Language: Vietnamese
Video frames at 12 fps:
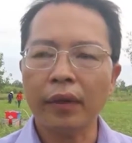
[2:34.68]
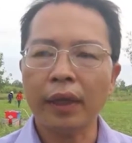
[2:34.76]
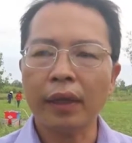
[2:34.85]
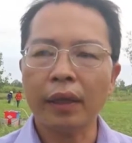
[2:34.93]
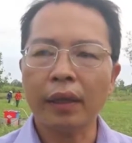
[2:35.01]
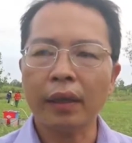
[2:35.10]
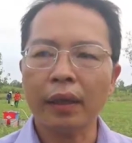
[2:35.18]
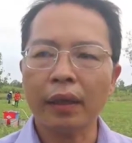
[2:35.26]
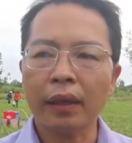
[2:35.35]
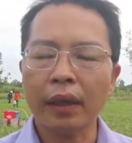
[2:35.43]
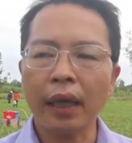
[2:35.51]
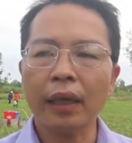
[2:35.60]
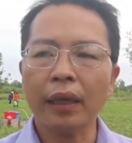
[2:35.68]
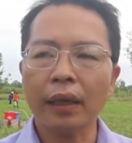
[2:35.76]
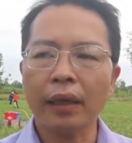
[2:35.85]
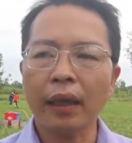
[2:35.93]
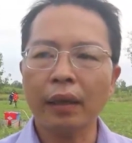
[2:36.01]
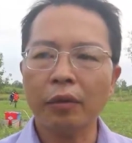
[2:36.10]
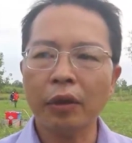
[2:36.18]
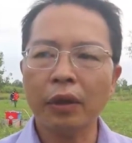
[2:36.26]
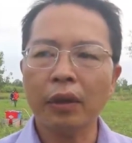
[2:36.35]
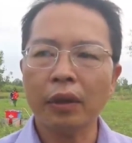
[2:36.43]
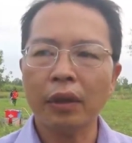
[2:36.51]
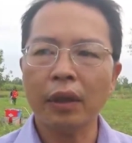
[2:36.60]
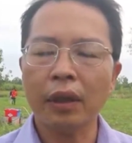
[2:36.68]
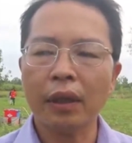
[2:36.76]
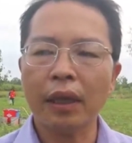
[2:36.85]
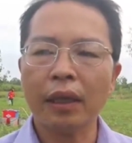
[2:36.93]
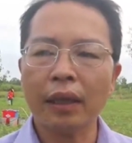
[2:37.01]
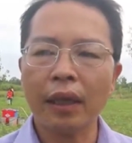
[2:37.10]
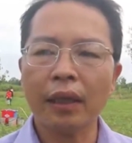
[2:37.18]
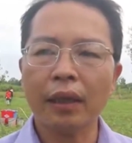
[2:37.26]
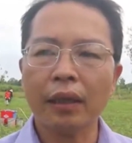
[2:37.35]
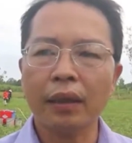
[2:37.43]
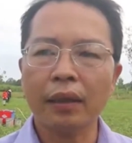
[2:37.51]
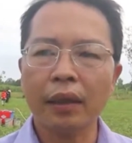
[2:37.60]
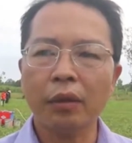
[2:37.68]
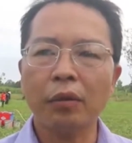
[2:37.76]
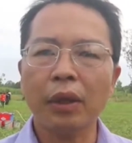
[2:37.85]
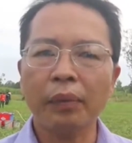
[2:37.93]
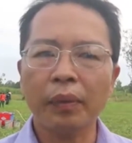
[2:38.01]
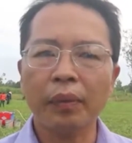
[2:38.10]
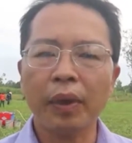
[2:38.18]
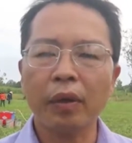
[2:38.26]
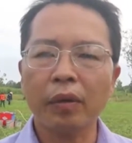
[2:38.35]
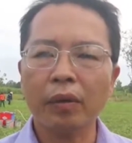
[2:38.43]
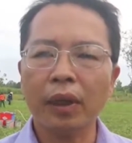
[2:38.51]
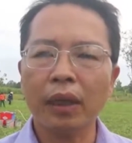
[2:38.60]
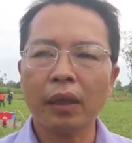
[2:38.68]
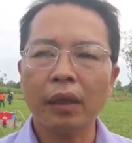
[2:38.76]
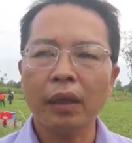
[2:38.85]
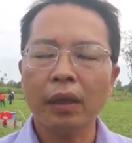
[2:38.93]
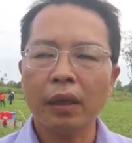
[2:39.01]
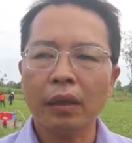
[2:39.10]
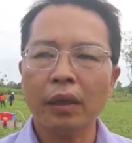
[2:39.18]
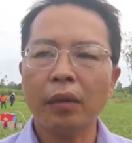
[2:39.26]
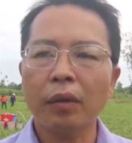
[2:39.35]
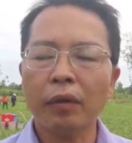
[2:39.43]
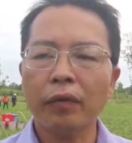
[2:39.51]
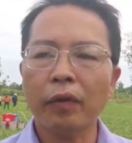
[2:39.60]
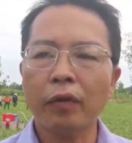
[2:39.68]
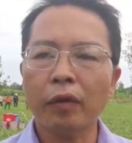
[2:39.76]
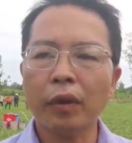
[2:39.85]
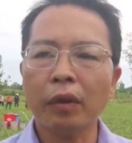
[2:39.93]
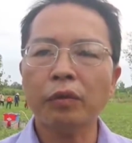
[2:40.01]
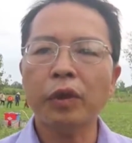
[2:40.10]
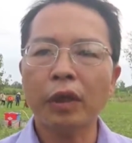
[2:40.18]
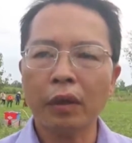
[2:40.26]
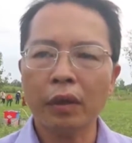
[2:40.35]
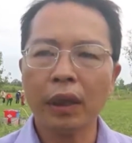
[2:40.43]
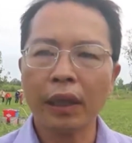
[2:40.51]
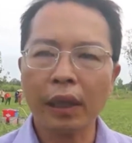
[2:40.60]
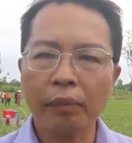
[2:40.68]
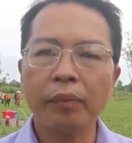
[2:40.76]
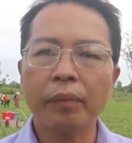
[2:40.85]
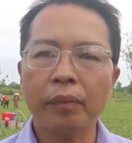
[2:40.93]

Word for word: và tăng cái năng suất tăng cái, cái thu nhập bà con nông dân sau cái vụ lúa đông xuân hàng năm.